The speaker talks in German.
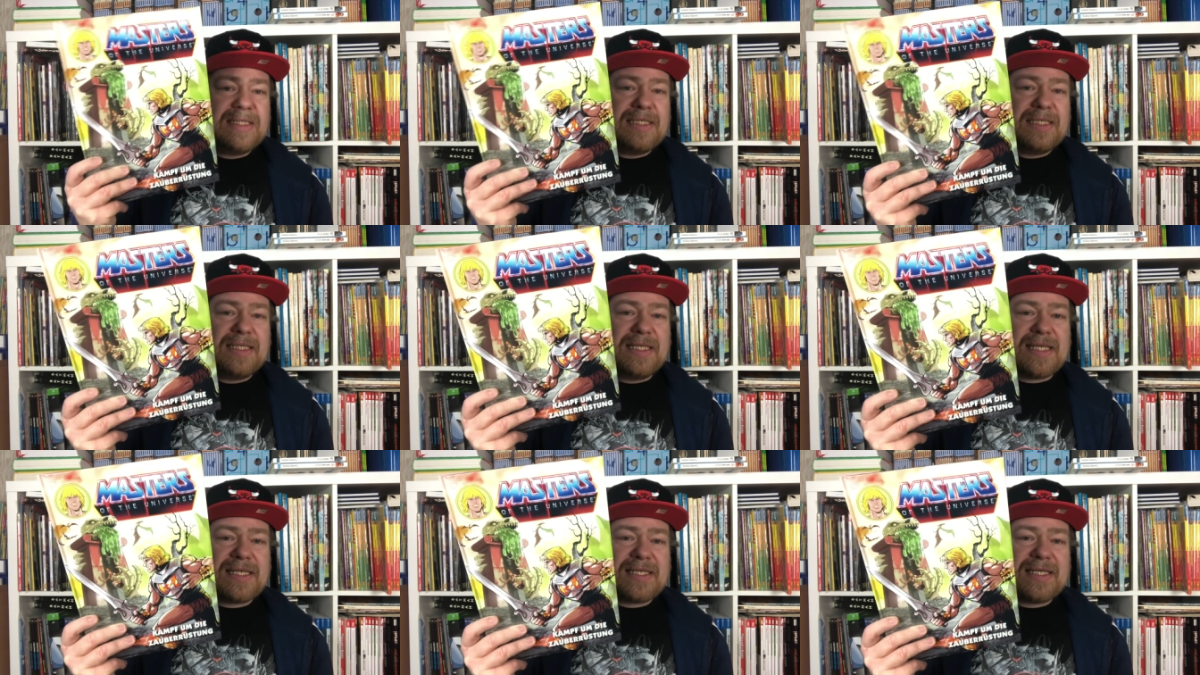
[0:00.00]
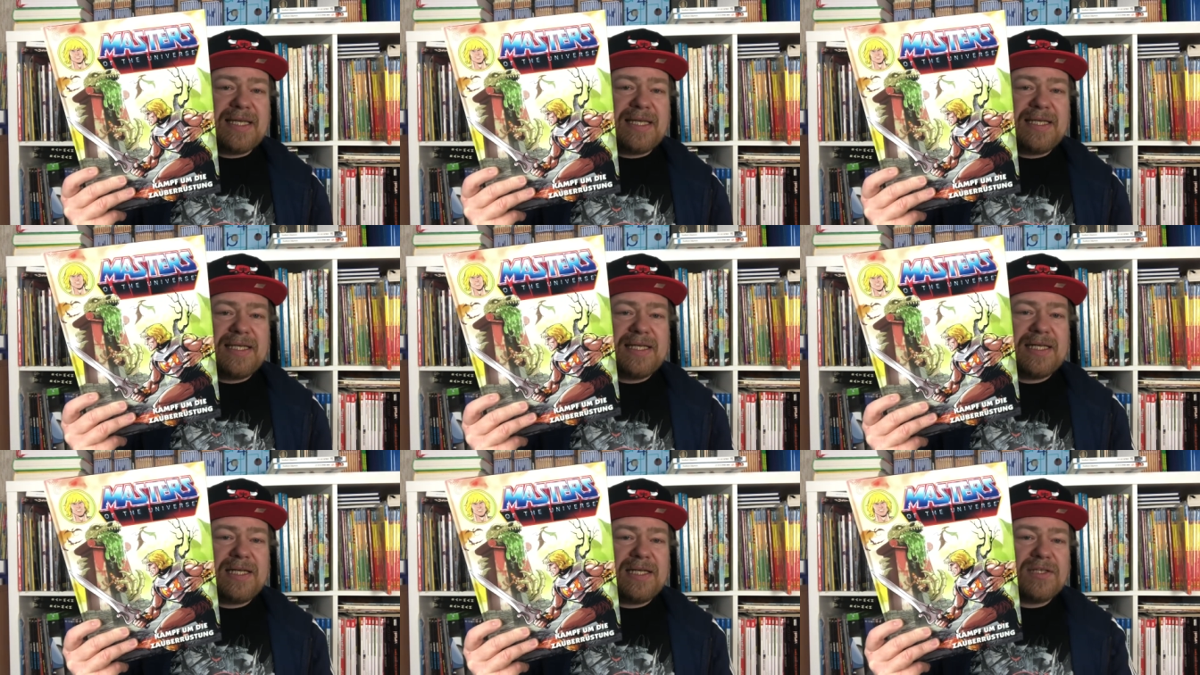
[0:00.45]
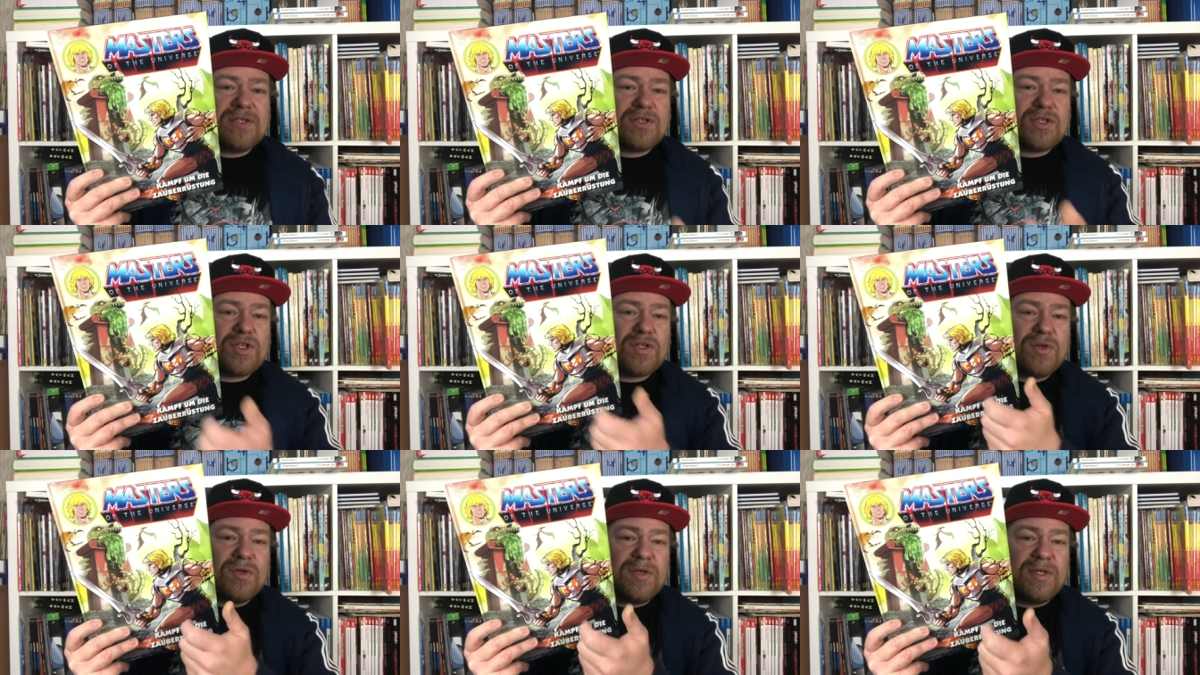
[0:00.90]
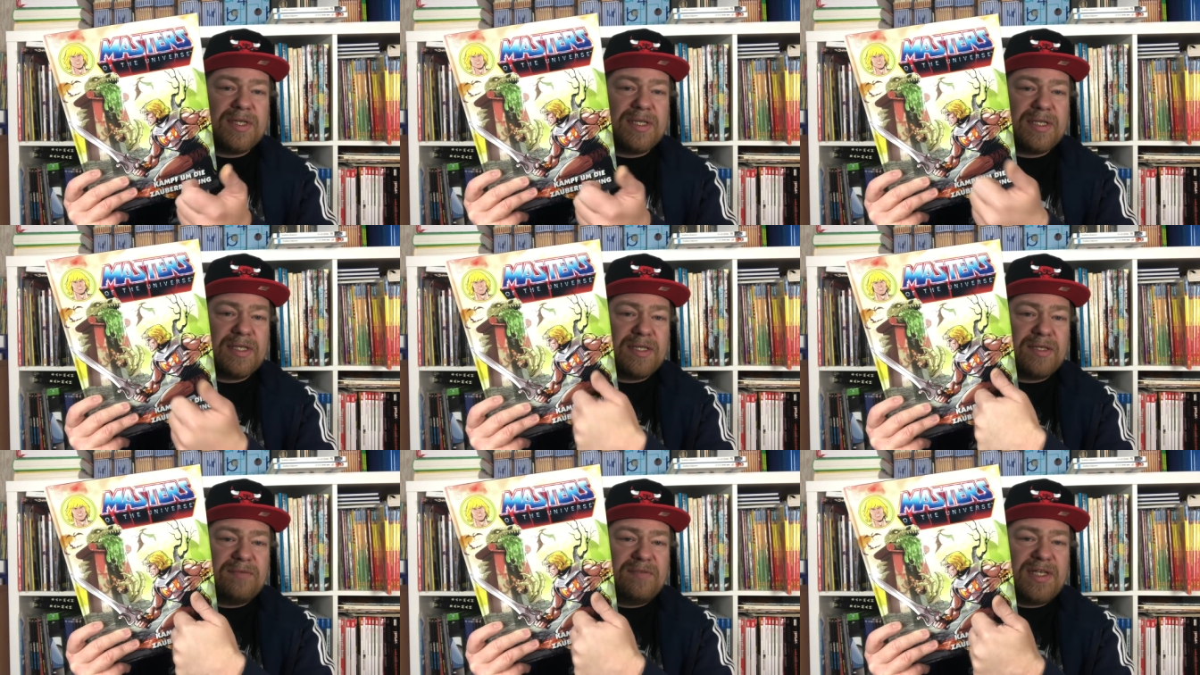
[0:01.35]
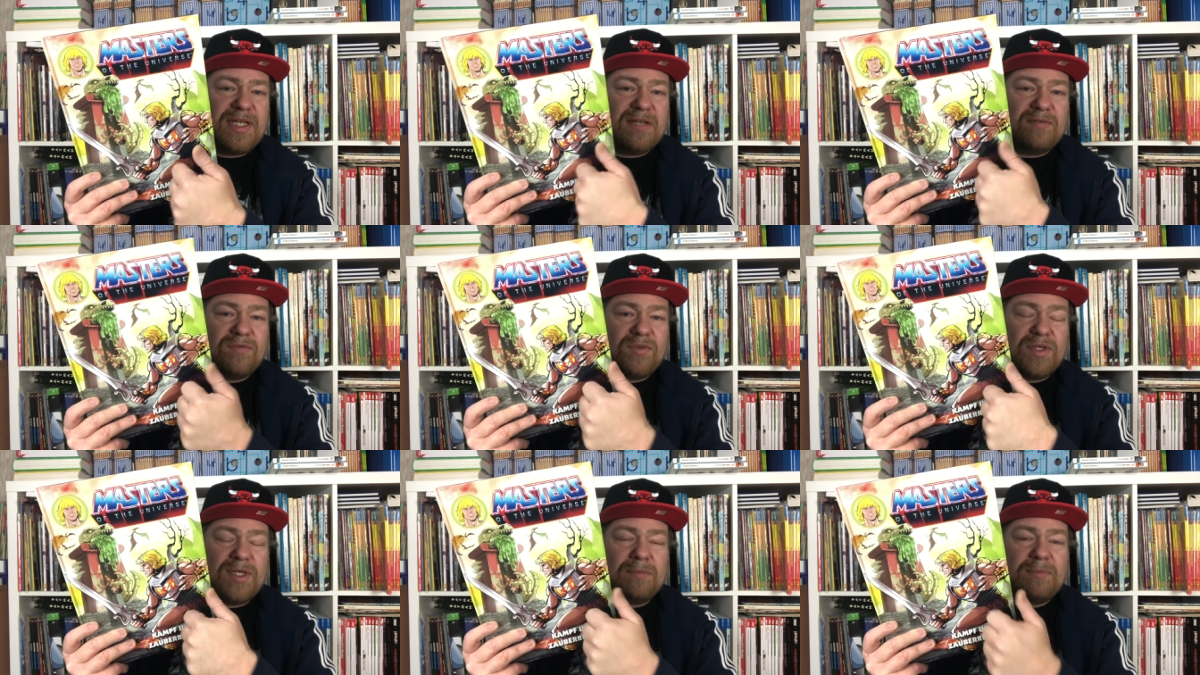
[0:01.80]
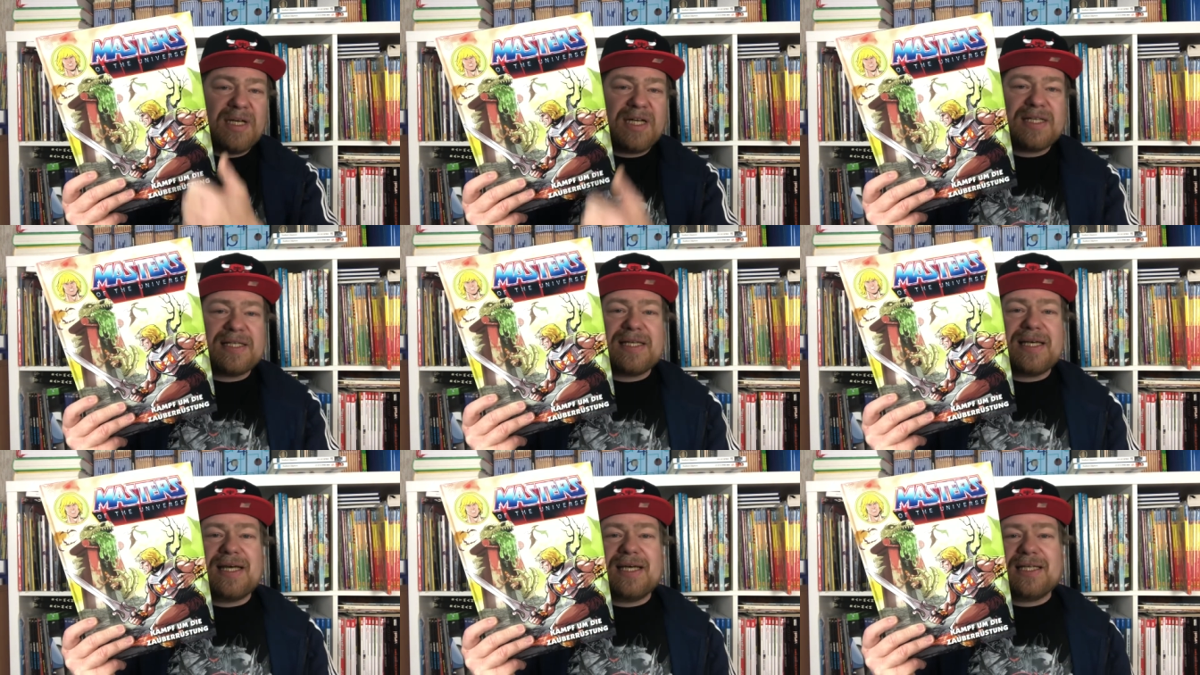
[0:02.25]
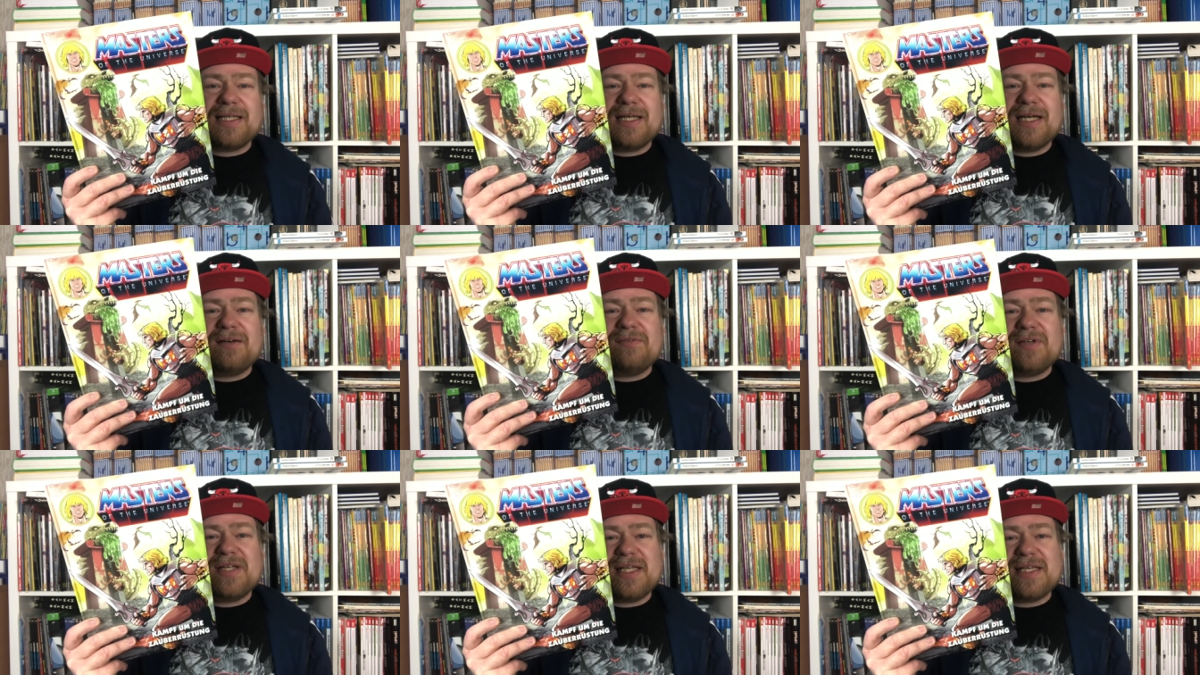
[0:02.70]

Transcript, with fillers: Das kennt ihr also schon. Äh, wieder ein wunderbares Hardcover,